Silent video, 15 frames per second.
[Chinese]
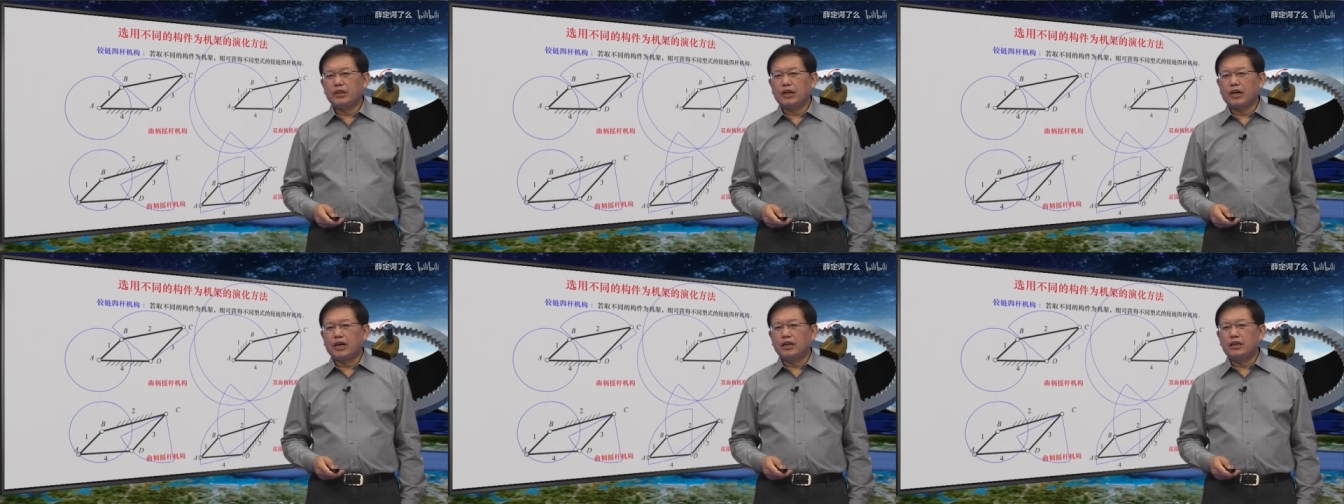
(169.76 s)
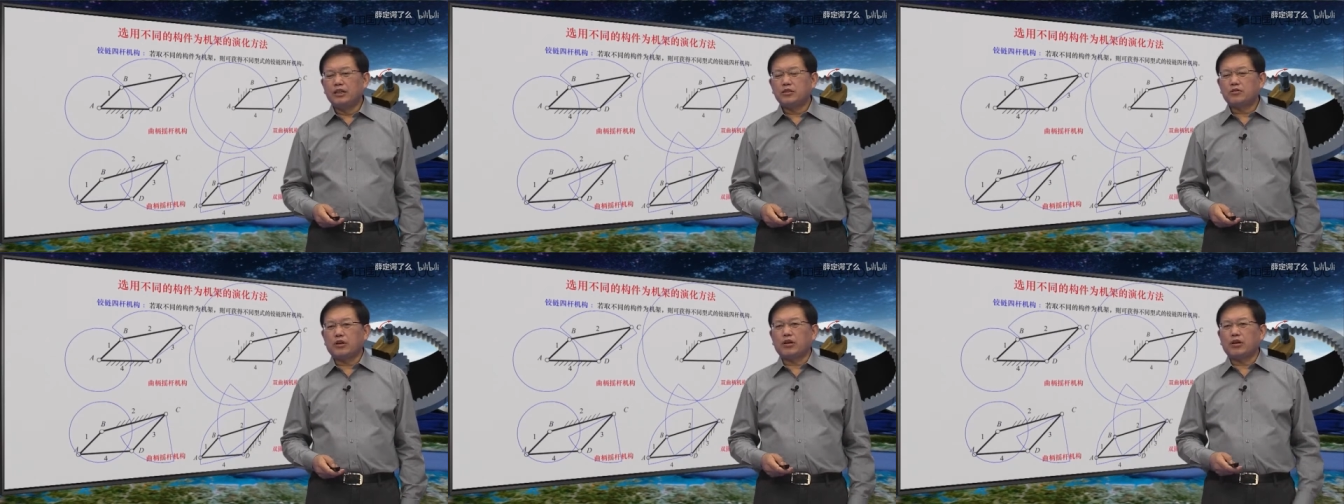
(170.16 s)
啊，
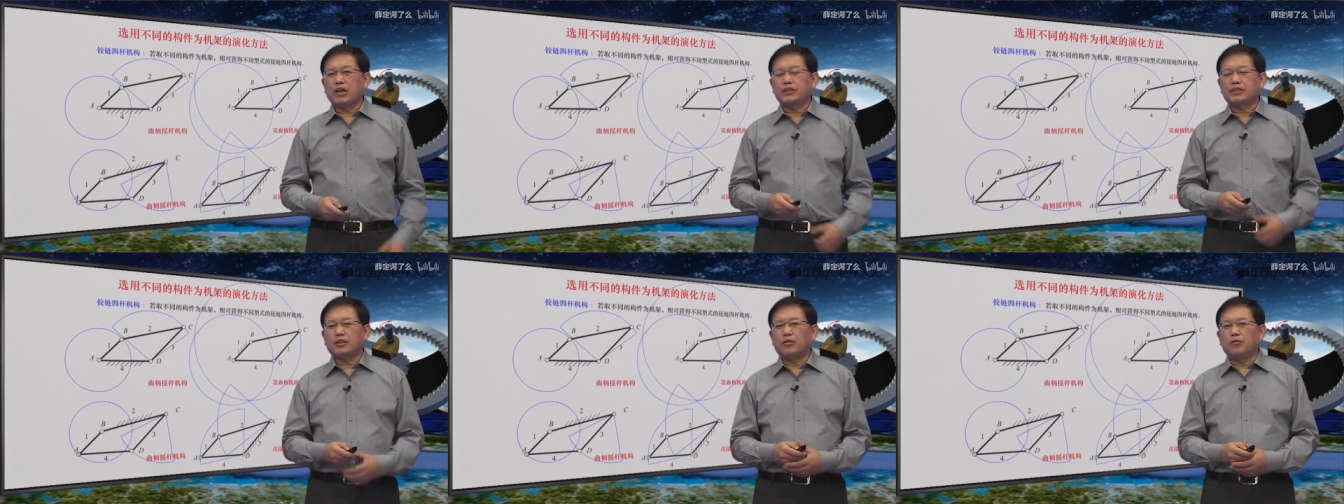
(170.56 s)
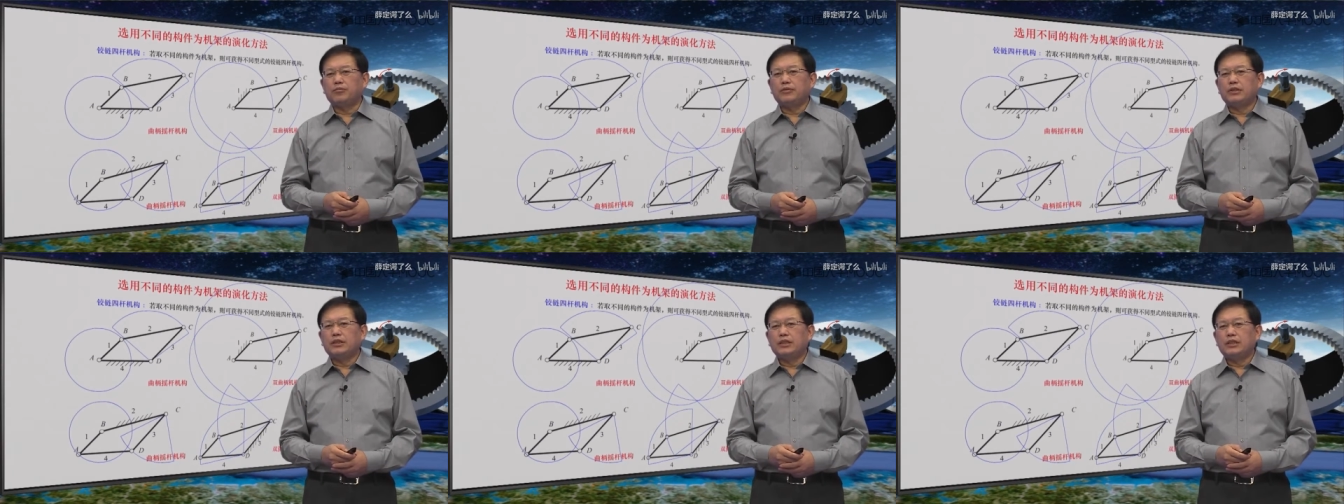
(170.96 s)
双摇杆机构。
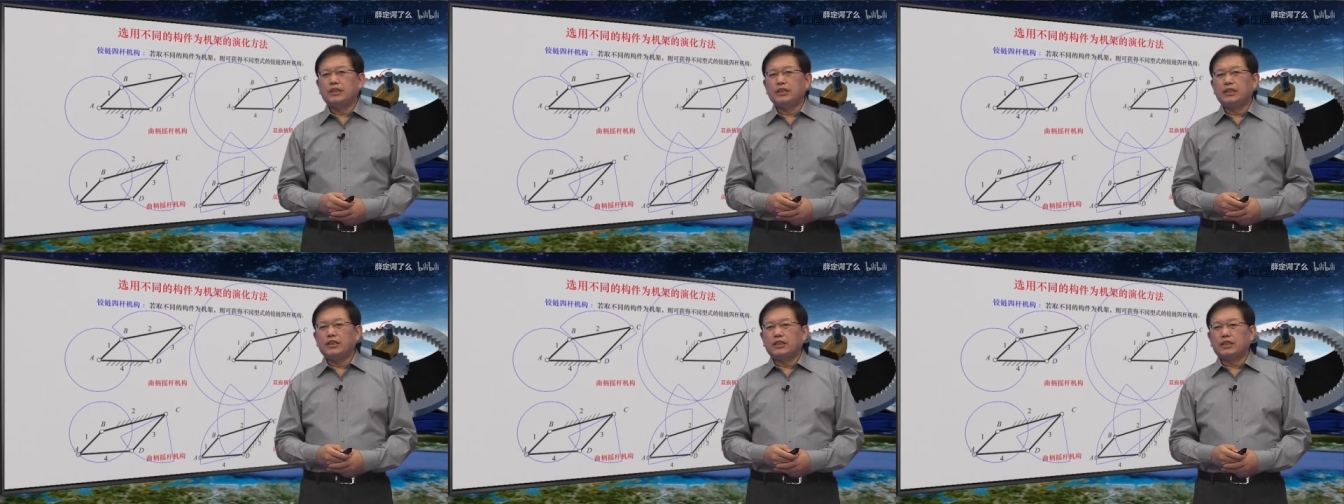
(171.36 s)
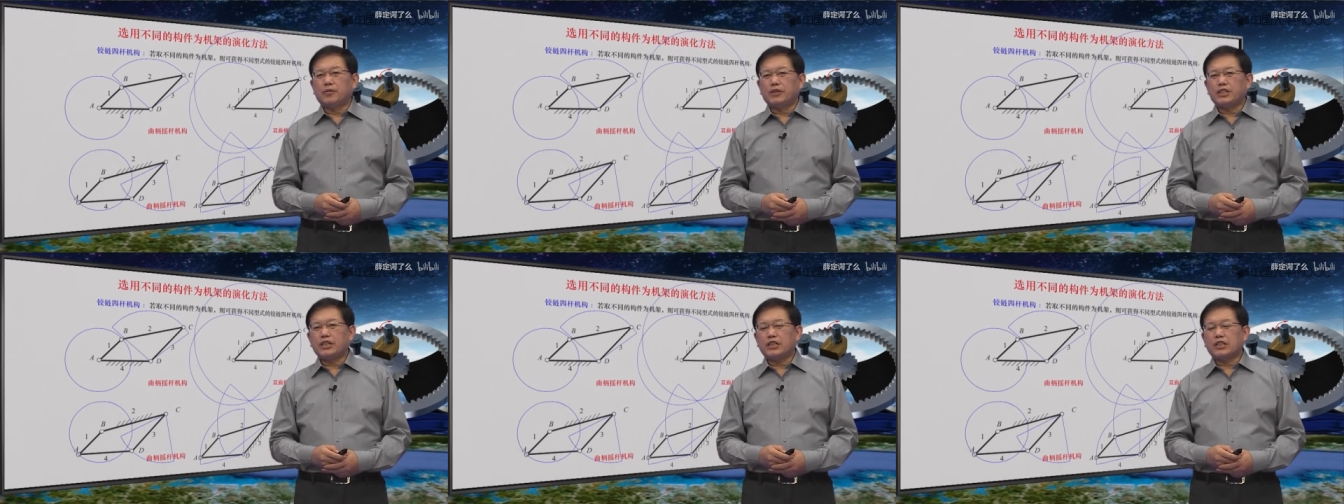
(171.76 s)
那
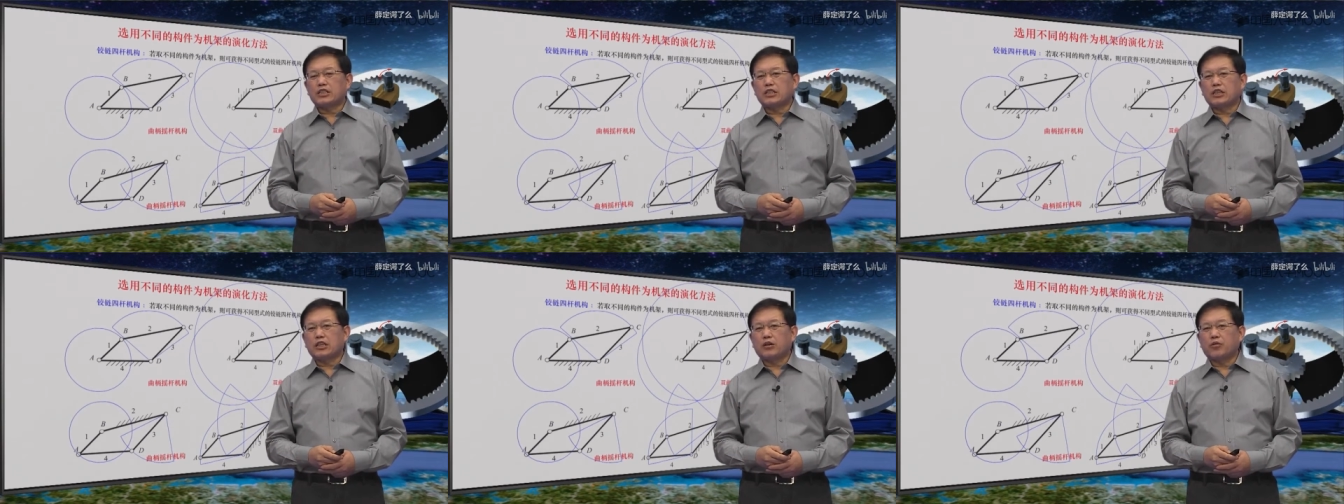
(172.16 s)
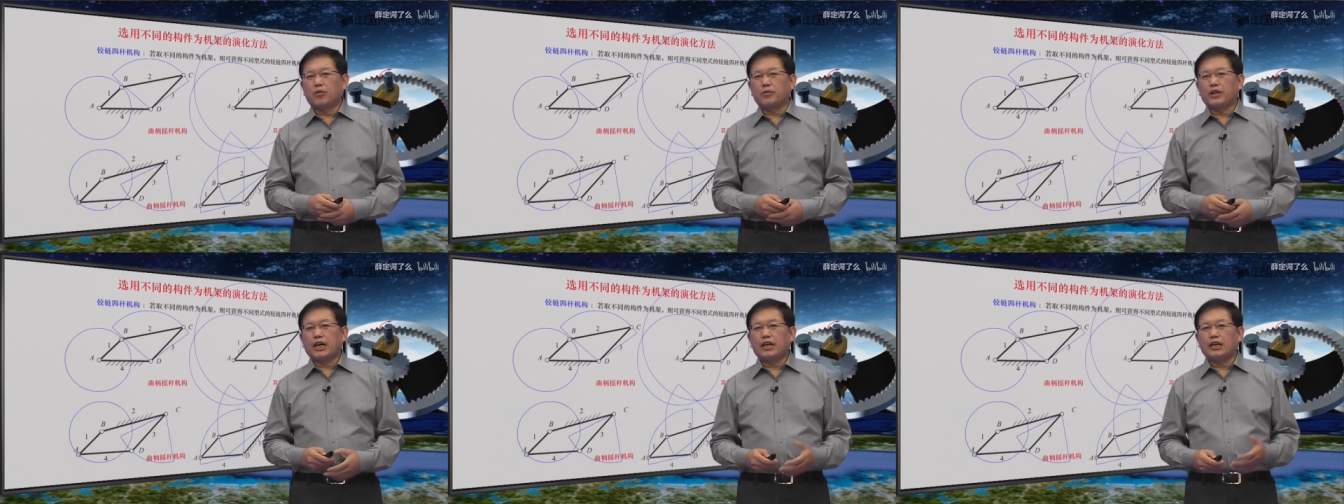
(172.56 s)
么这个是我
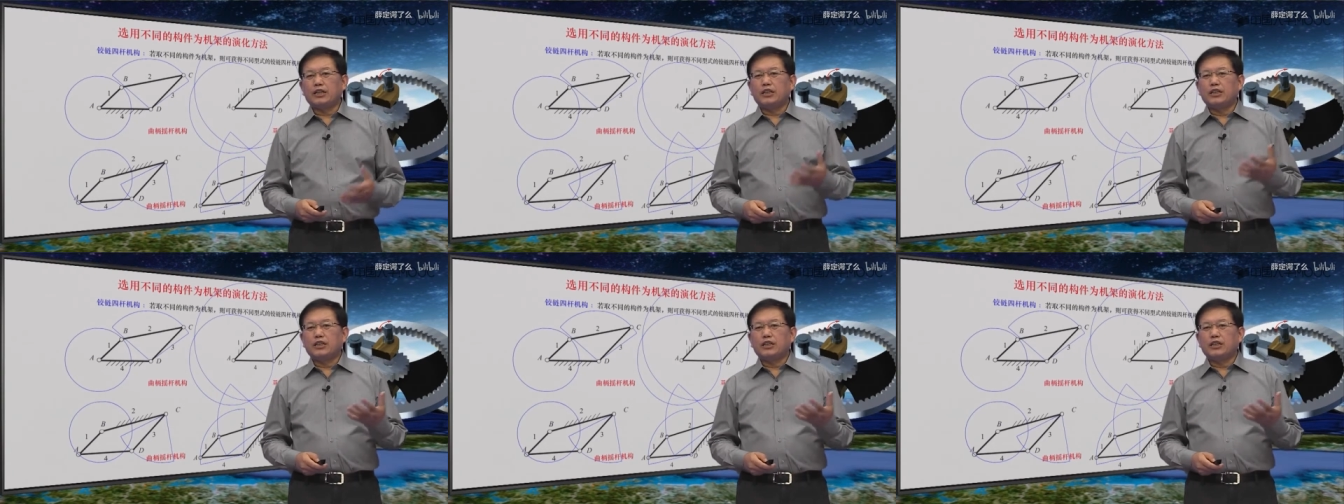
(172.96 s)
们看，